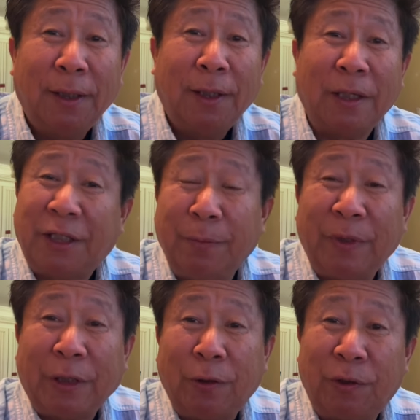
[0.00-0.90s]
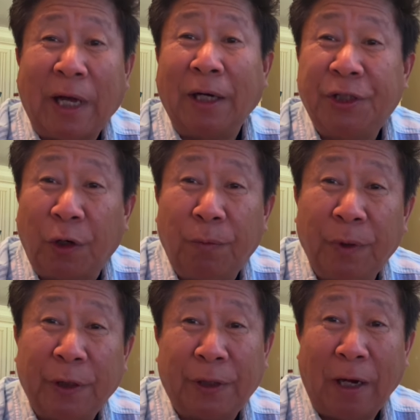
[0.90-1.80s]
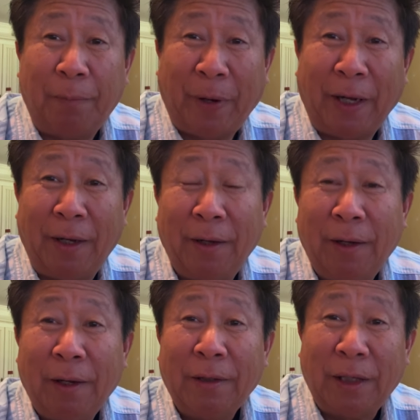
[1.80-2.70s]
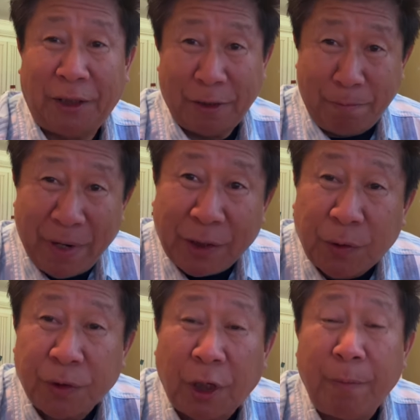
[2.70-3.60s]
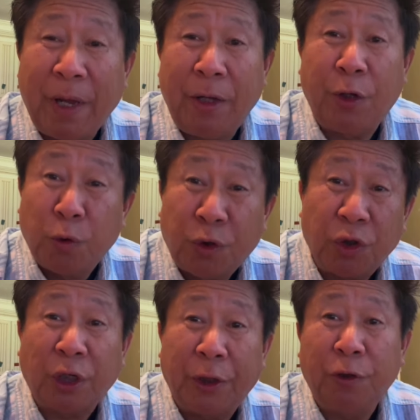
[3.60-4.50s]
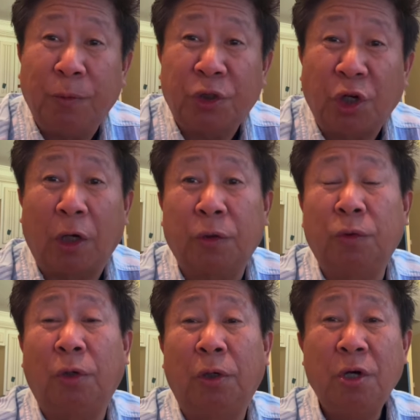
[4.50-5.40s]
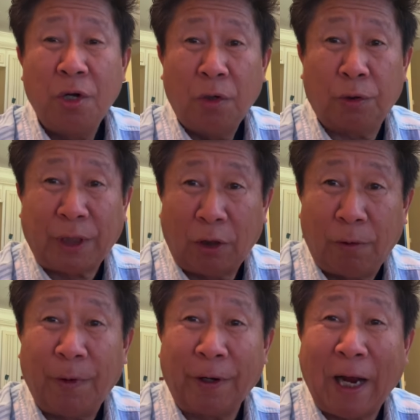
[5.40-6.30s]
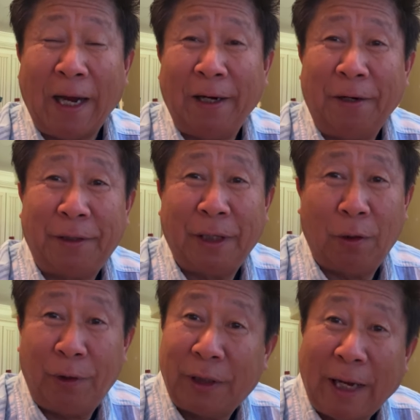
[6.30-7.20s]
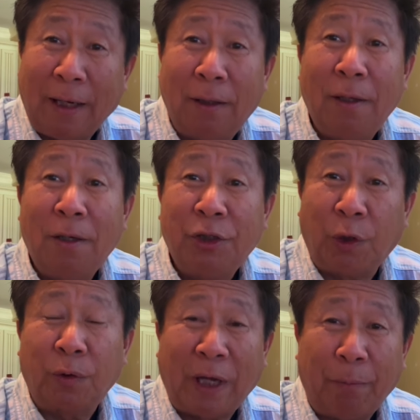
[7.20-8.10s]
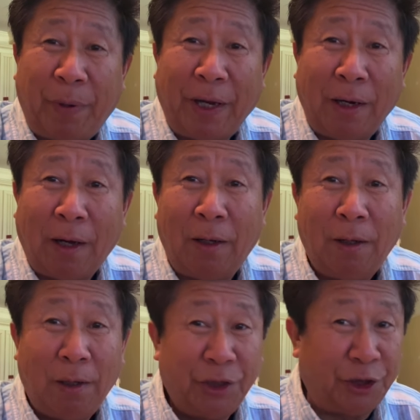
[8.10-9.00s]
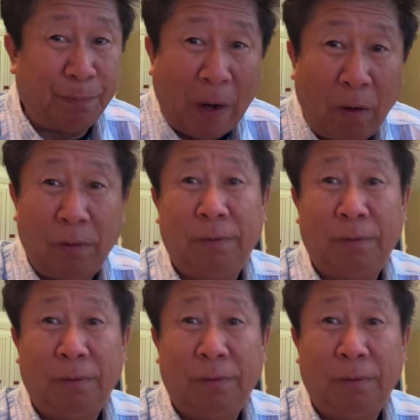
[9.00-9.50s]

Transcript: ta chỉ một điều thẳng rộng một điều thẳng phê ta chỉ mê tròn ra mê yêu tròn ra yêu một trò đâu hồ online là chỉ lôi thẳng rộng thẳng phê là chỉ bao